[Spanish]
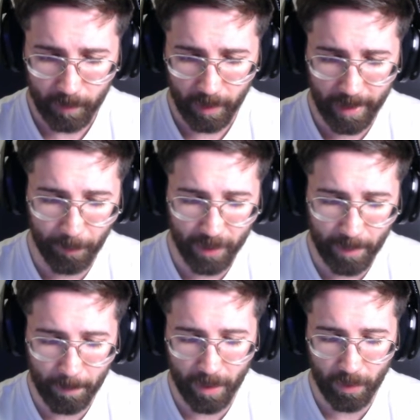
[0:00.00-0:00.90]
Y
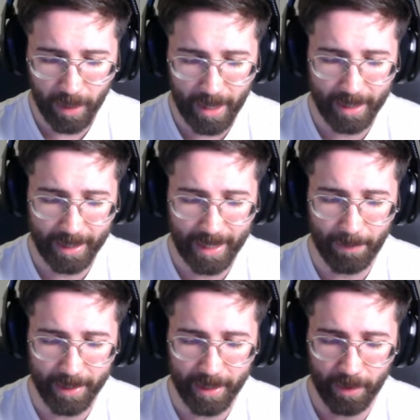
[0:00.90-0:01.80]
podríamos mejorar al
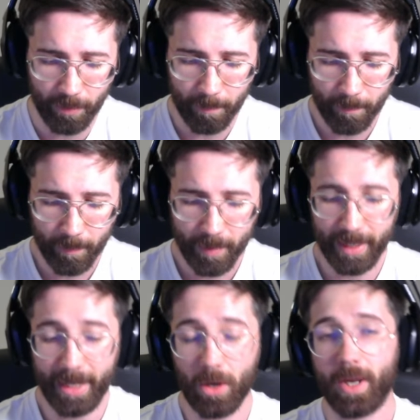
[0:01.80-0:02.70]
caballero
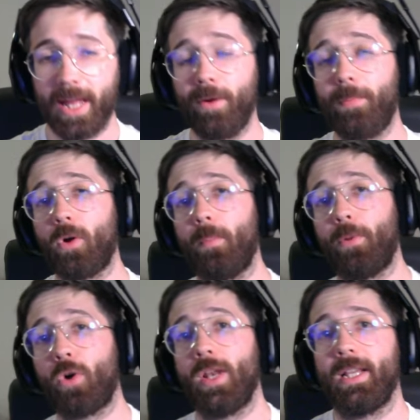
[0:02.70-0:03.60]
y nos quedamos con
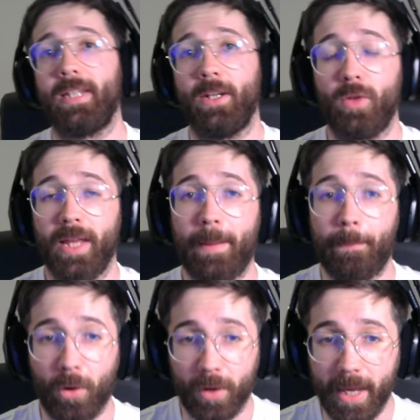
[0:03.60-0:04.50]
poco elixir. Y tú dirás,
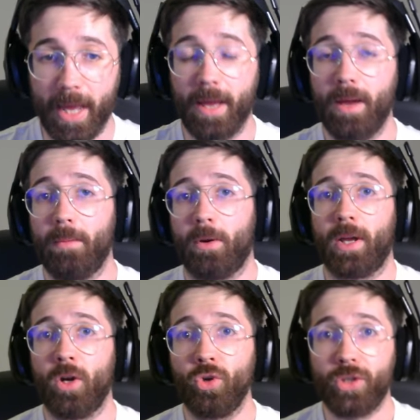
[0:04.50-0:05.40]
¿por qué?
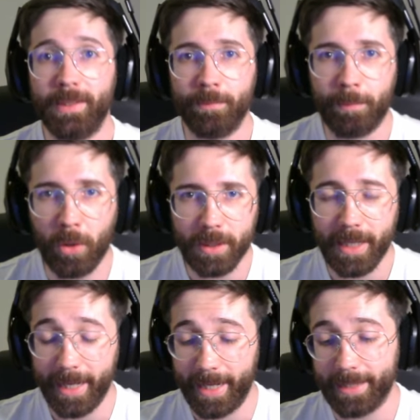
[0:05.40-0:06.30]
Porque no nos
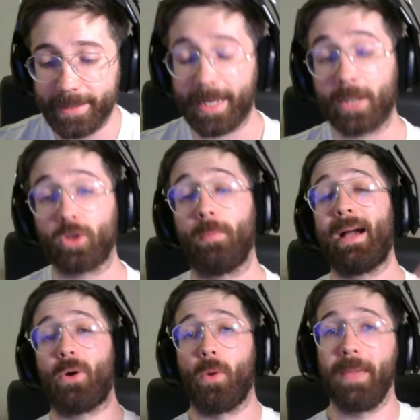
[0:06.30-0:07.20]
importa en este caso.
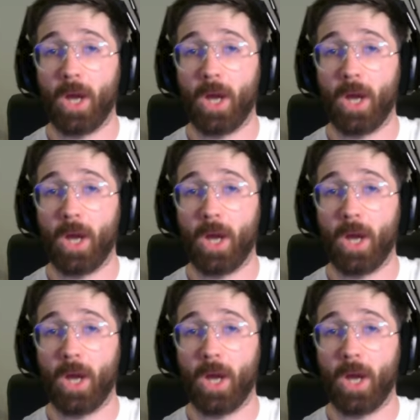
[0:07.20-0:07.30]
Bajo mi